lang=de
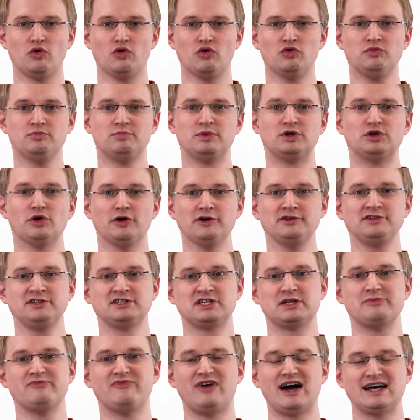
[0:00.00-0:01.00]
und
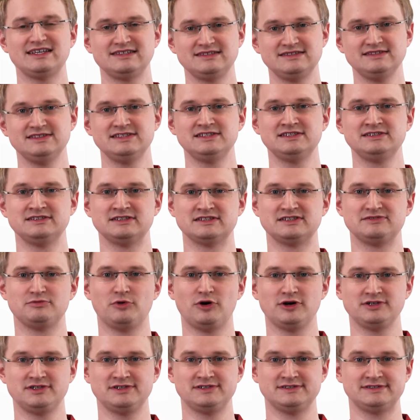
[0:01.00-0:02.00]
bedeutet im wahrsten Sinne des
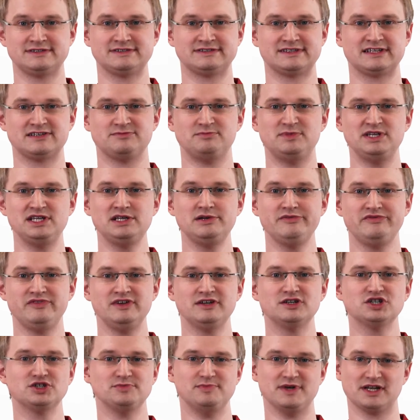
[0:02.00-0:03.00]
Wortes, dass das Biegen
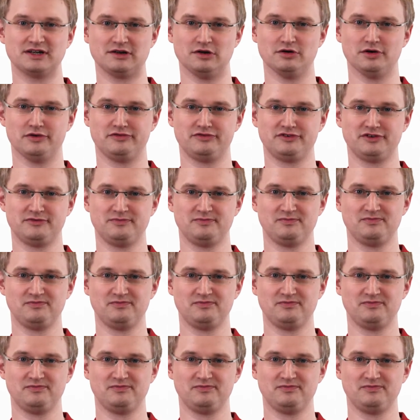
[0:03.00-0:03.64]
wie gespielt läuft.